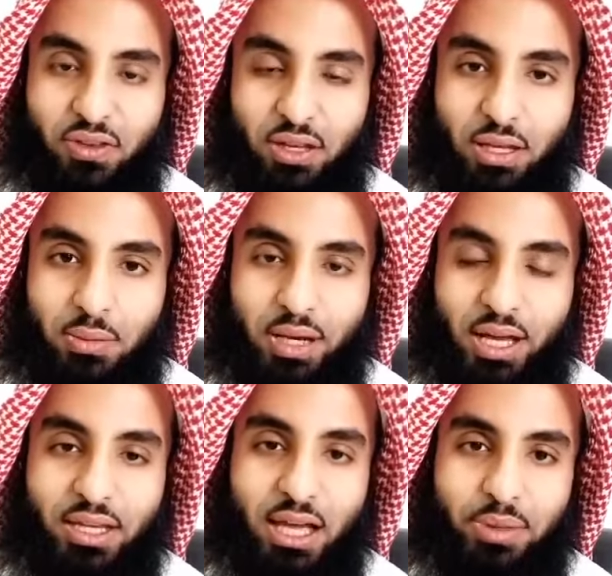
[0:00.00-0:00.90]
فيهن من
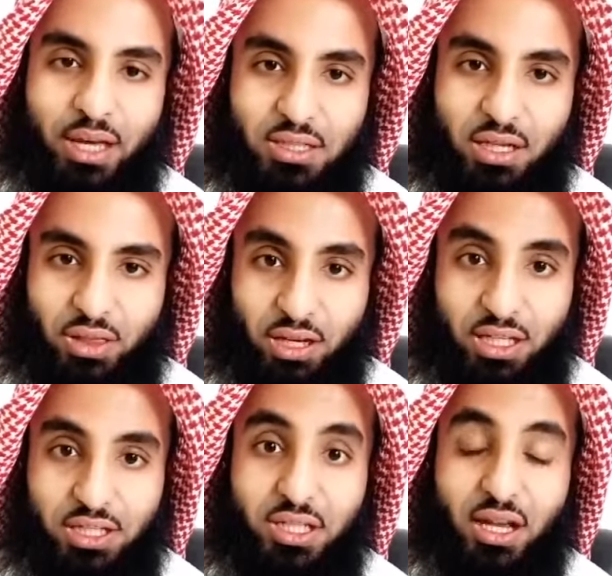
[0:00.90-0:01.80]
أيام عشر ذي
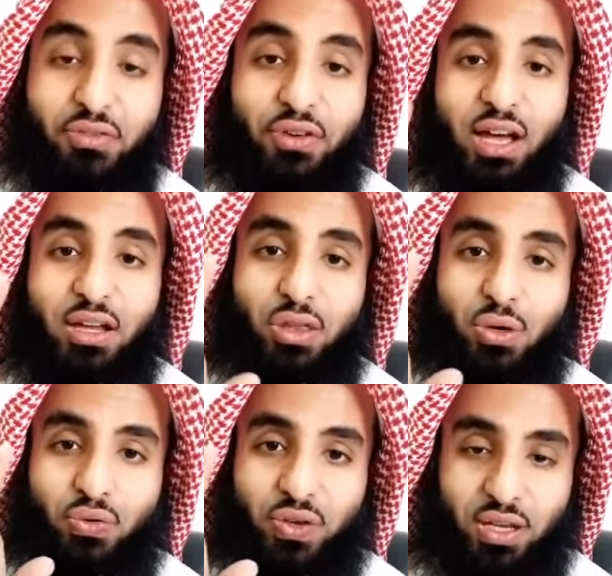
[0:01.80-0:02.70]
الحجة
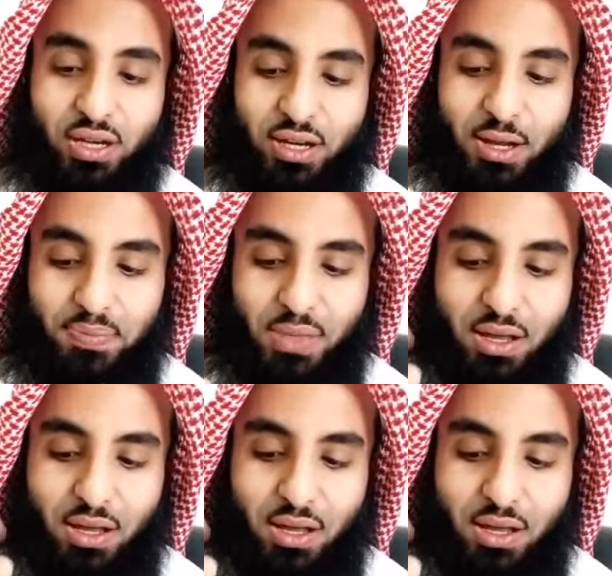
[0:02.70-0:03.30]
فأكثروا فيهن